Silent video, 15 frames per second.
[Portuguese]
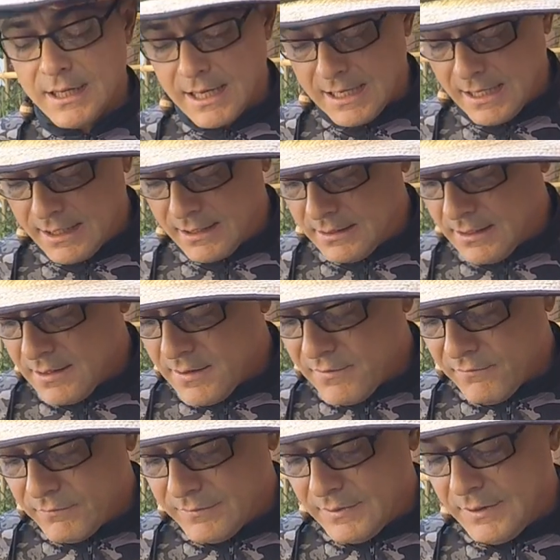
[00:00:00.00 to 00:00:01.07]
galera,
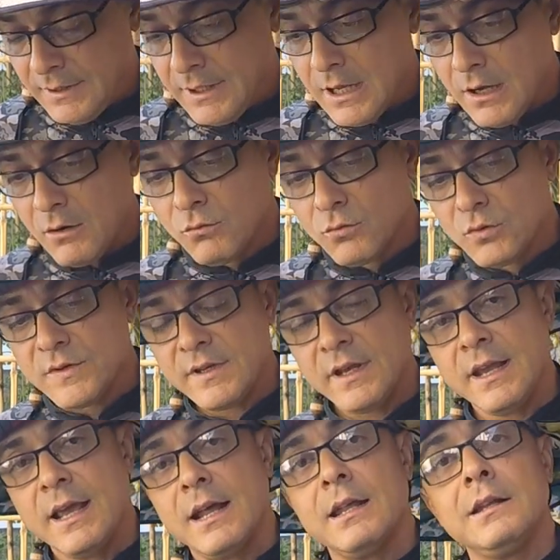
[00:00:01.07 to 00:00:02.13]
não
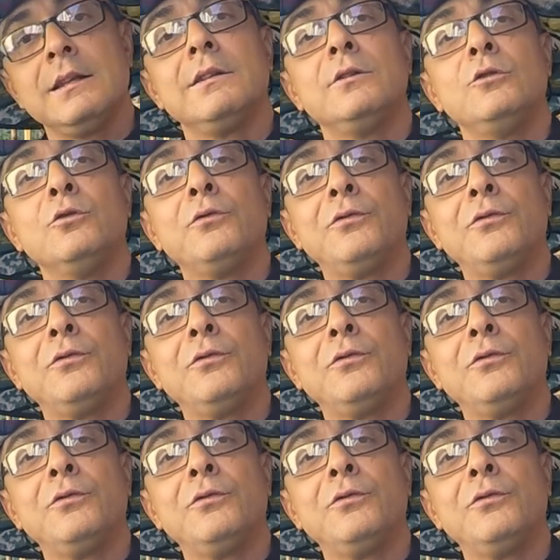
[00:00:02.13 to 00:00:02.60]
usem ela no